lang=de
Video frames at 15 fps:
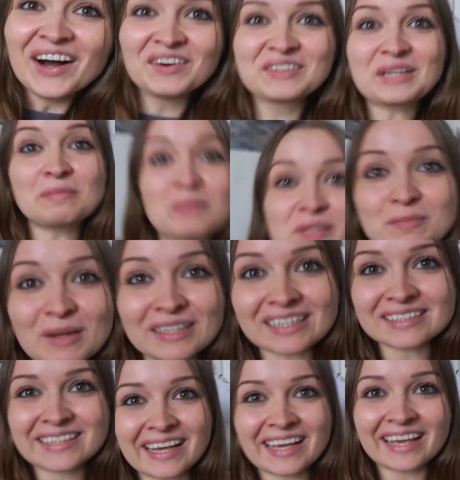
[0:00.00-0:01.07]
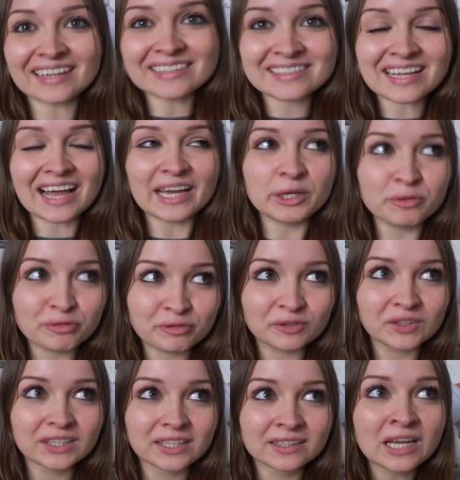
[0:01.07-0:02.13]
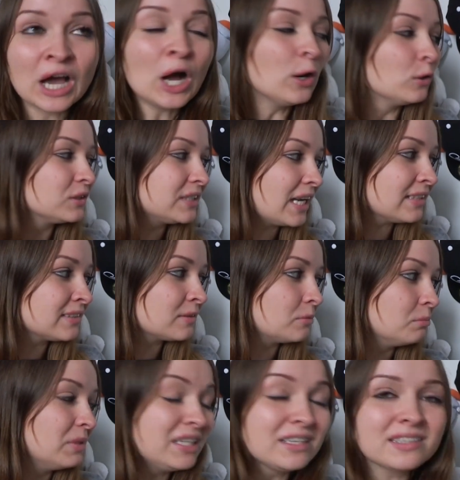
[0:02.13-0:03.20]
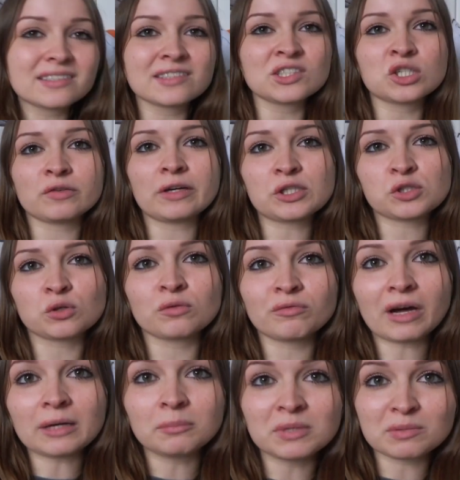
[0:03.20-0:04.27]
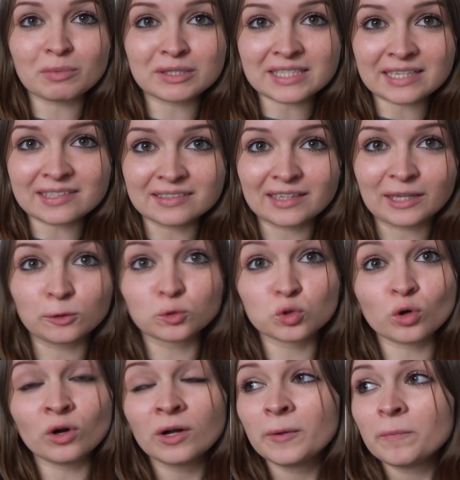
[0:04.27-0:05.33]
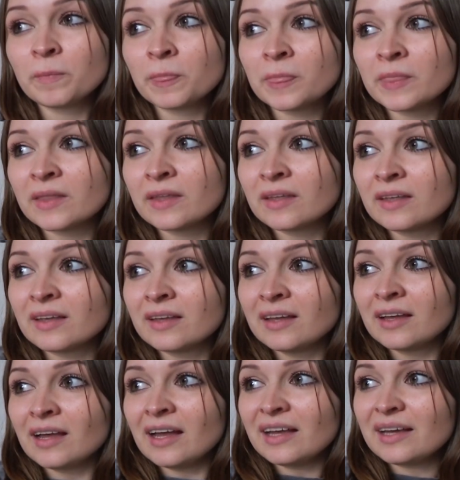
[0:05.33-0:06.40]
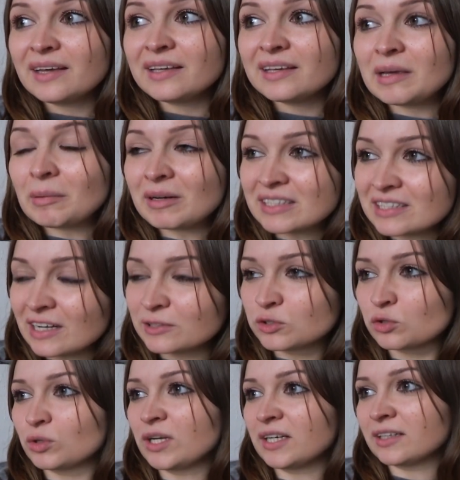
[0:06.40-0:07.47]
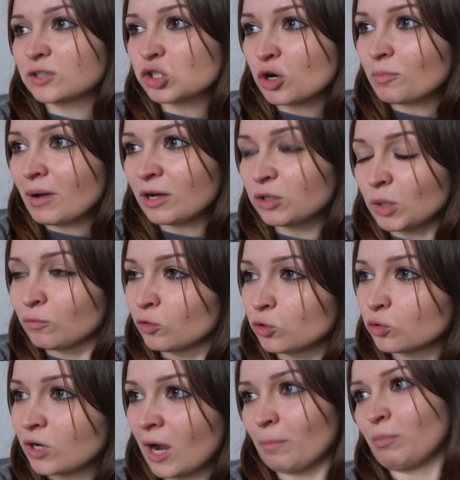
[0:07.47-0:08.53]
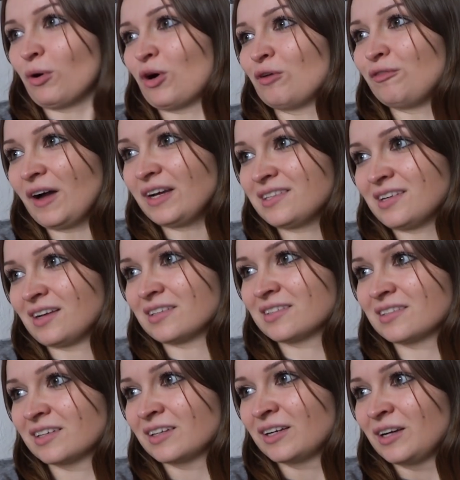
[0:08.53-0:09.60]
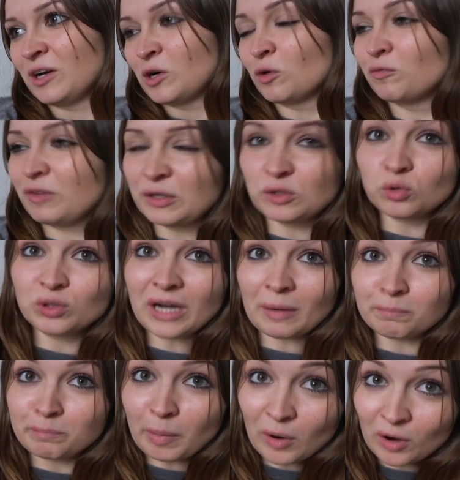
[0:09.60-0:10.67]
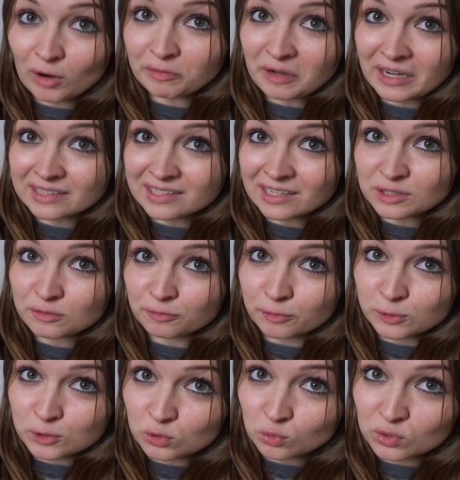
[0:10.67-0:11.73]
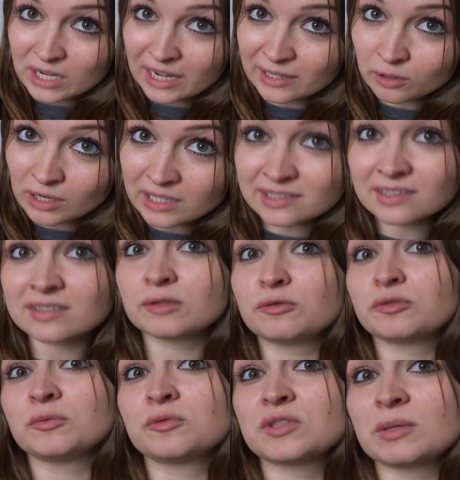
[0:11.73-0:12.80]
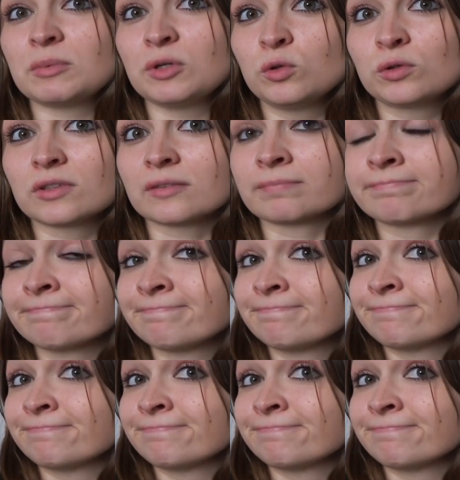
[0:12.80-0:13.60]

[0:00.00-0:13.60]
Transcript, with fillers: Und da muss man das ja erst einfrieren und dann mindestens zwei Stunden warten, bis man es essen kann. Oder und so. Hier musst du den Becher einfrieren. Ja, aber das kannst du ja schon machen, obwohl du keinen Bock auf Eis hast. Und wenn du dann Bock auf Eis hast, füllst du es ein und hast es in 15 Minuten.